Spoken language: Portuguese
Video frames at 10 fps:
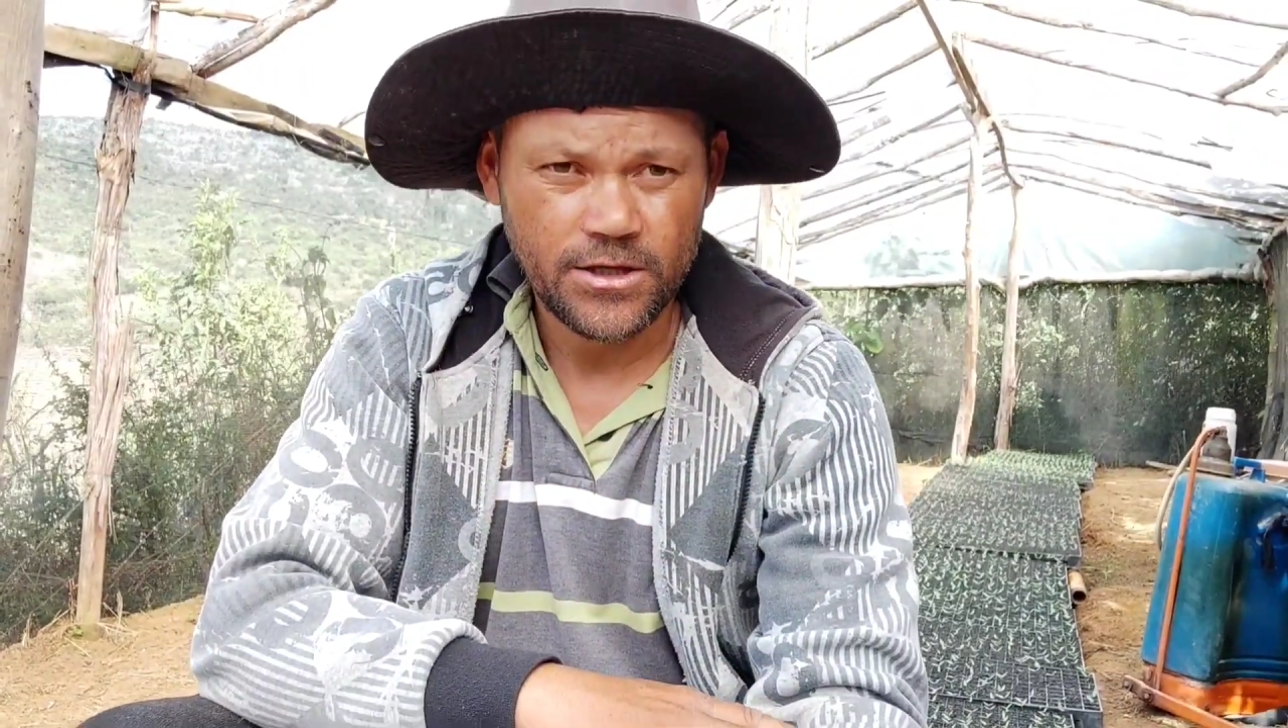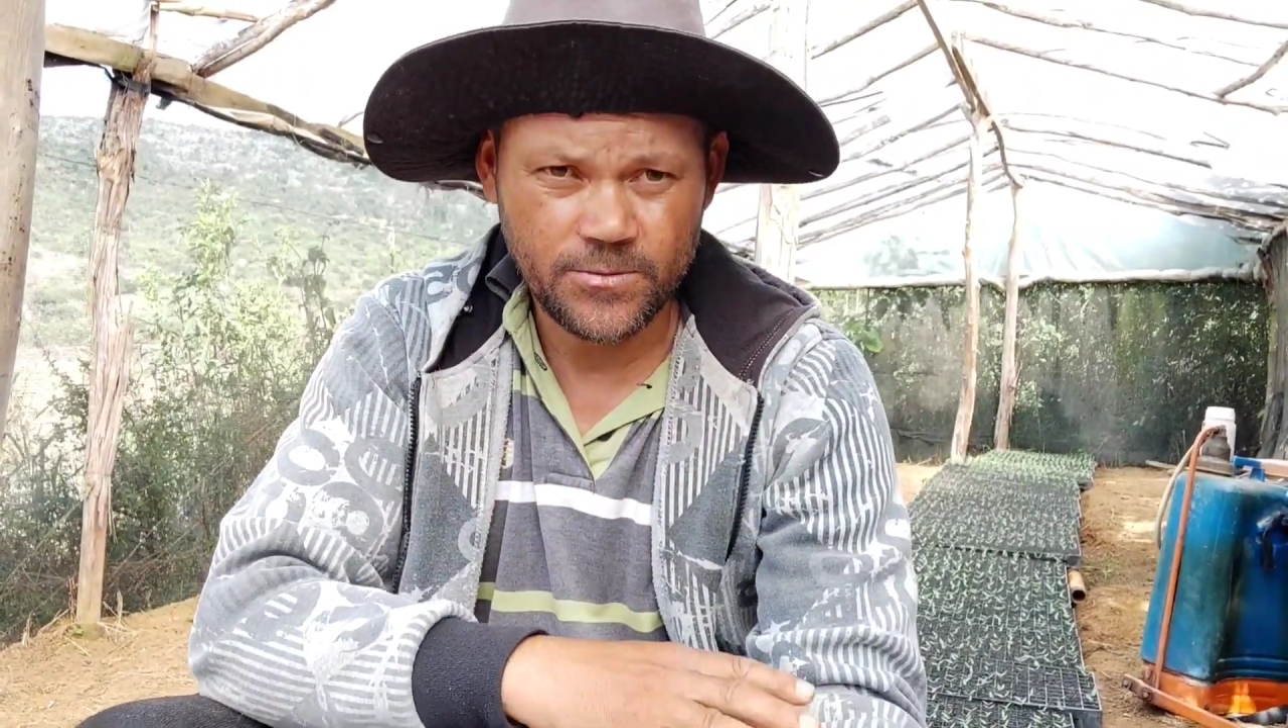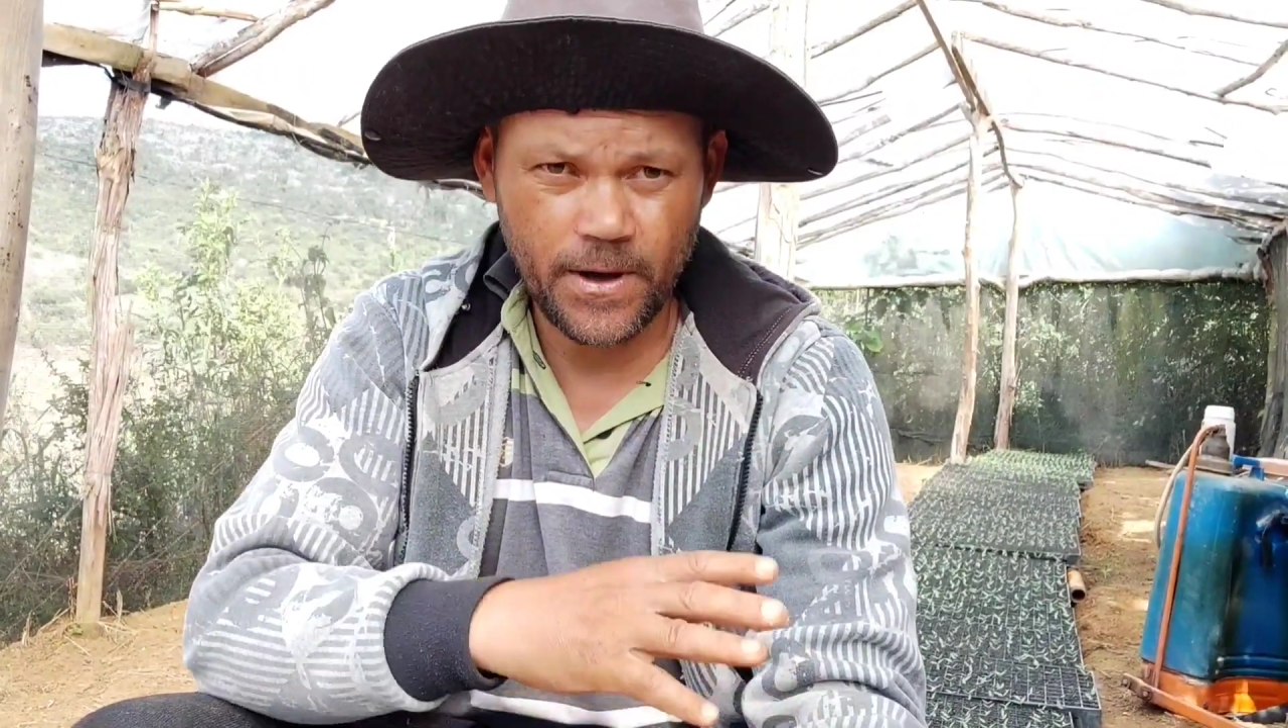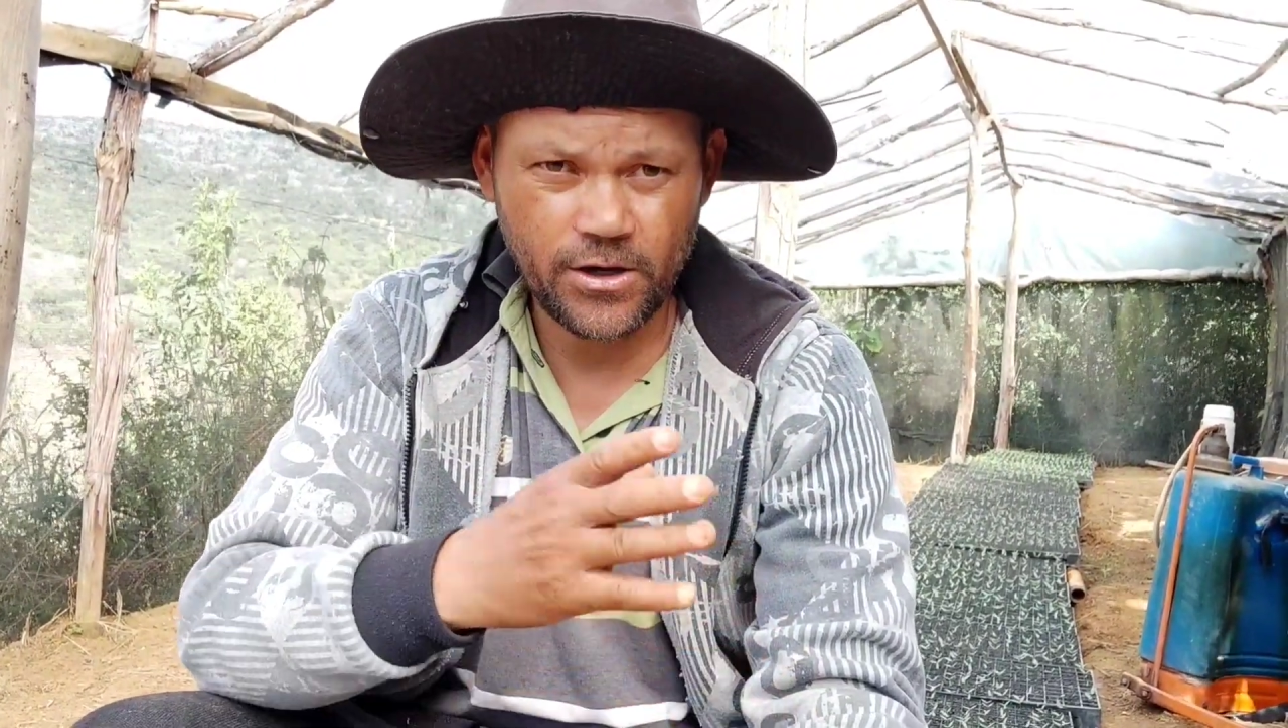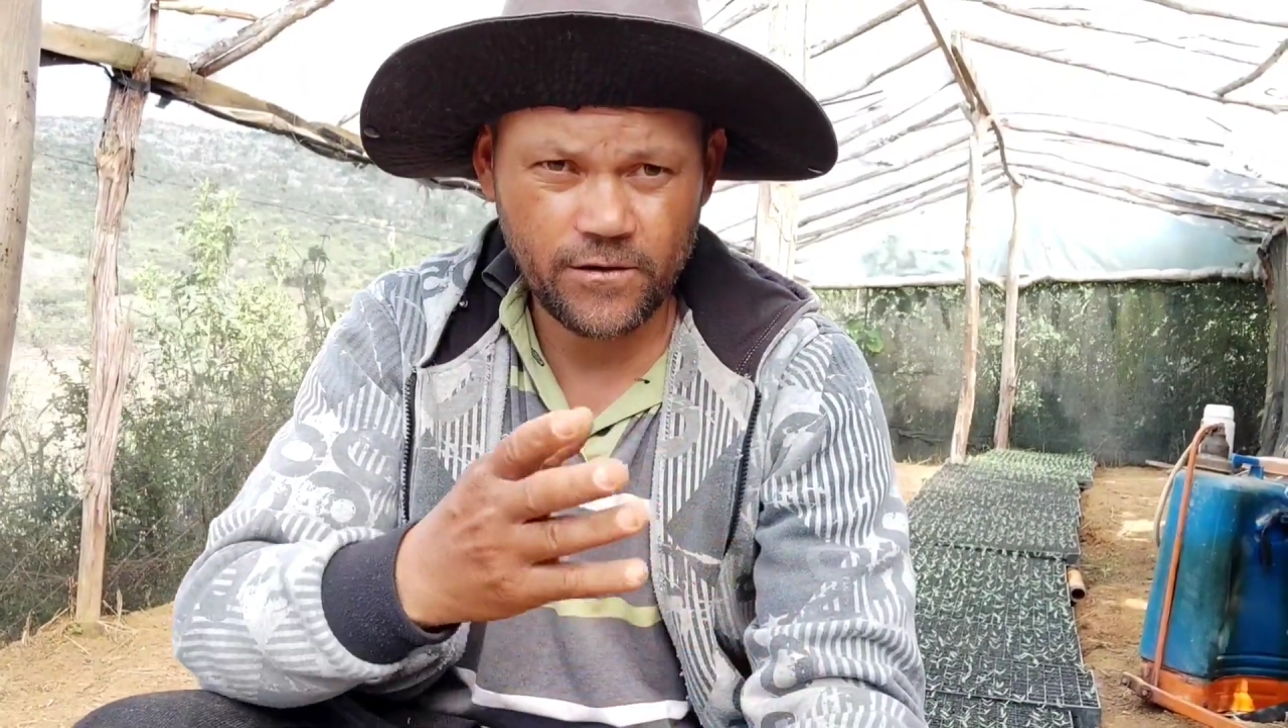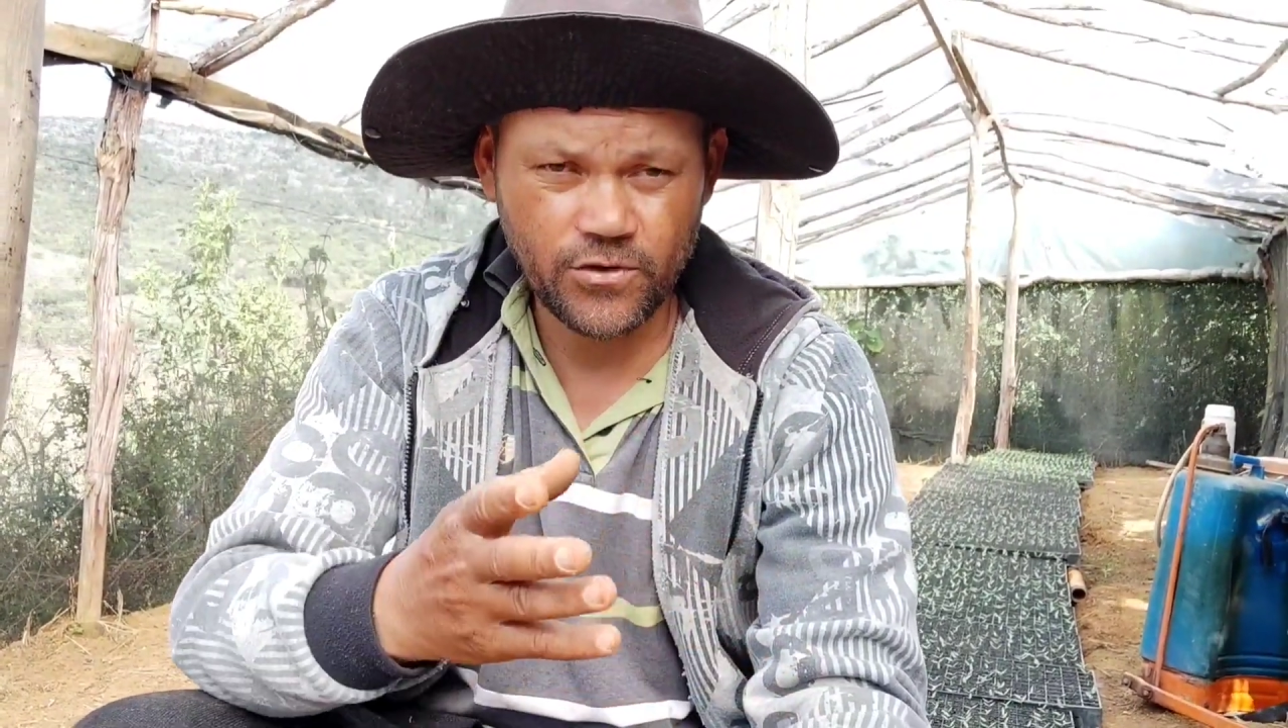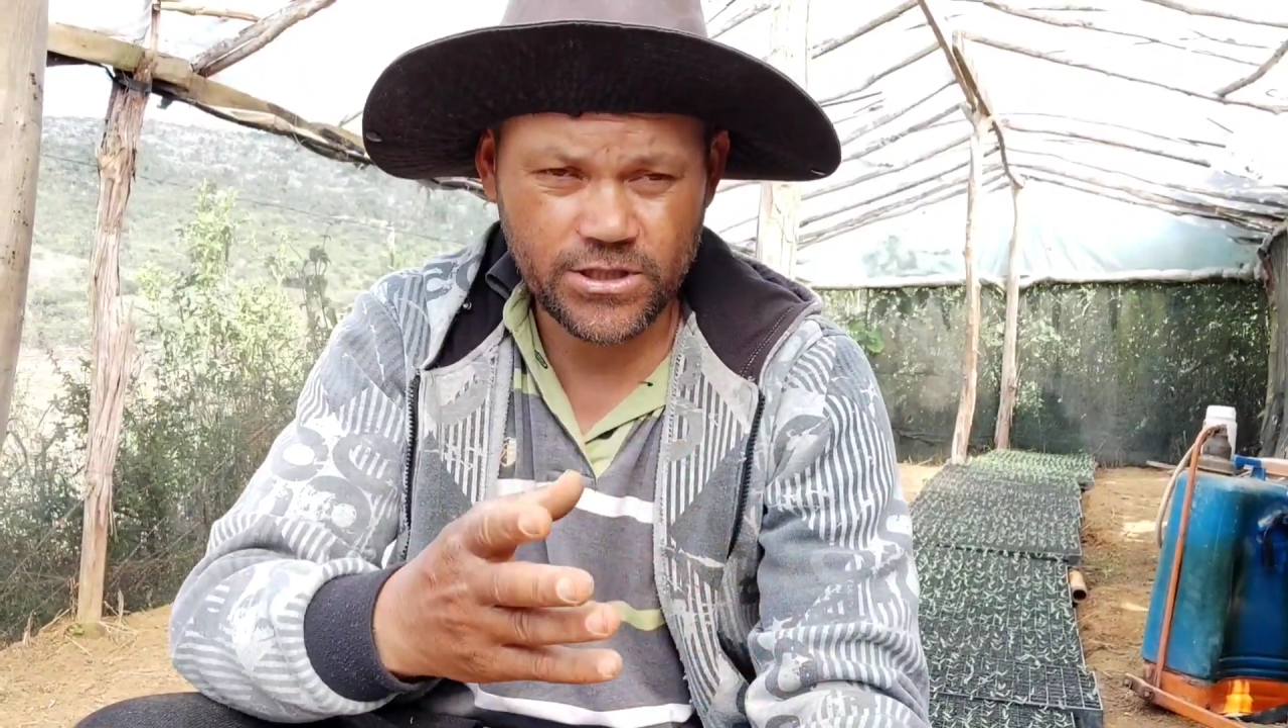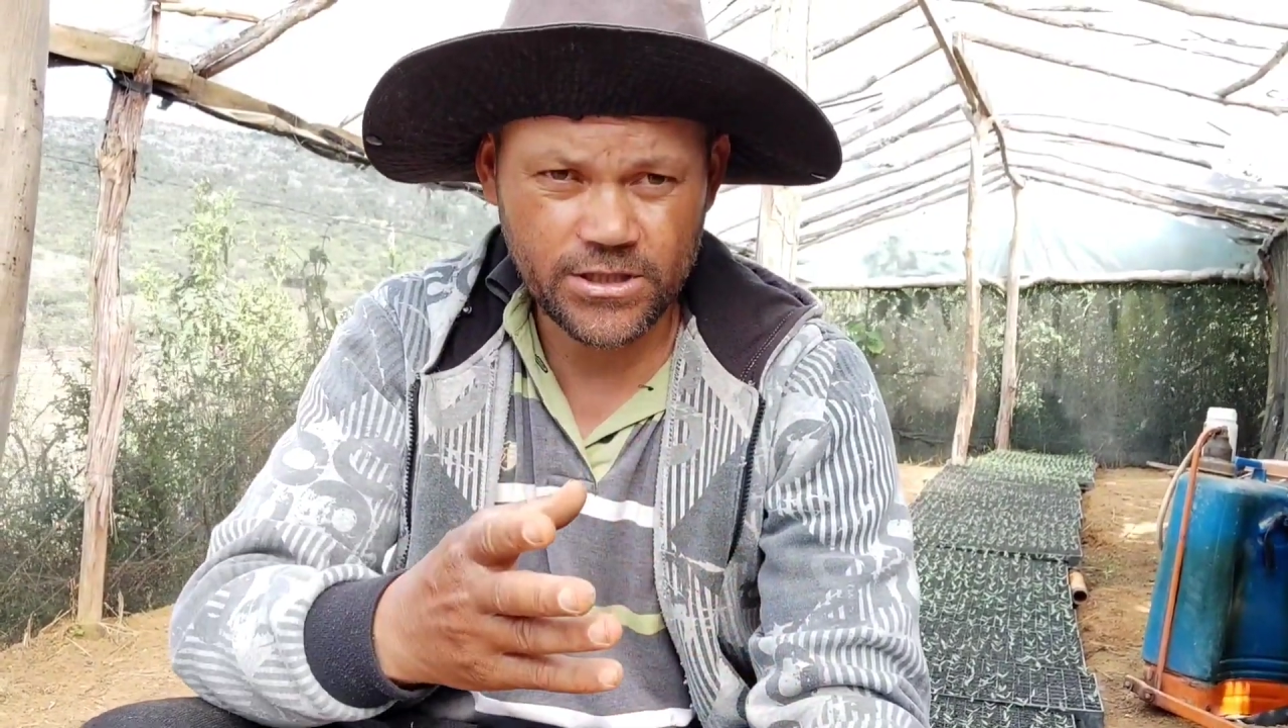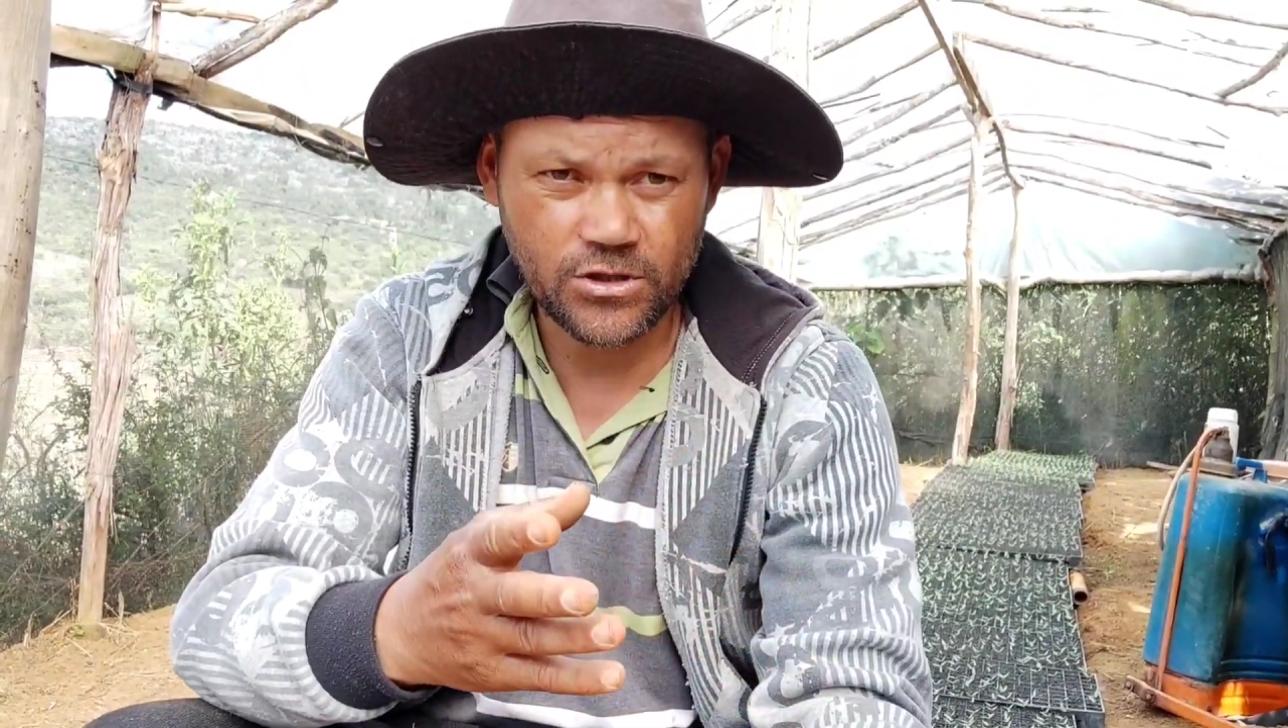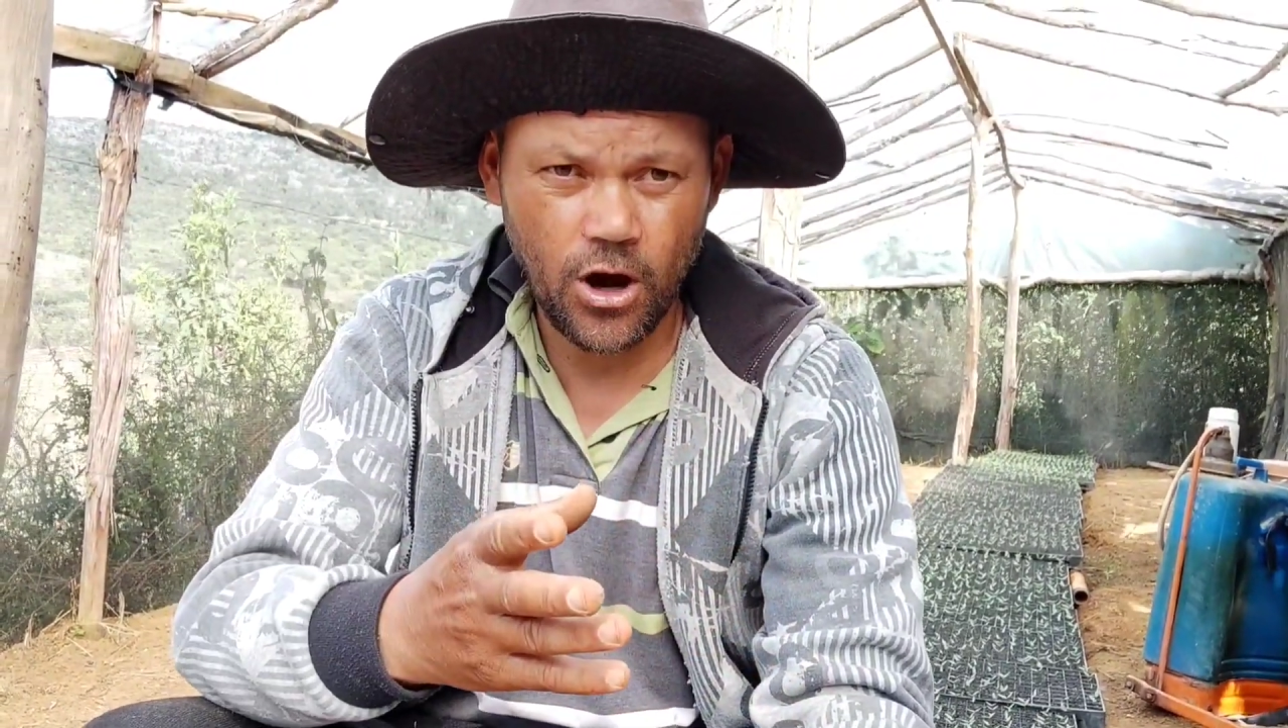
Espero que vocês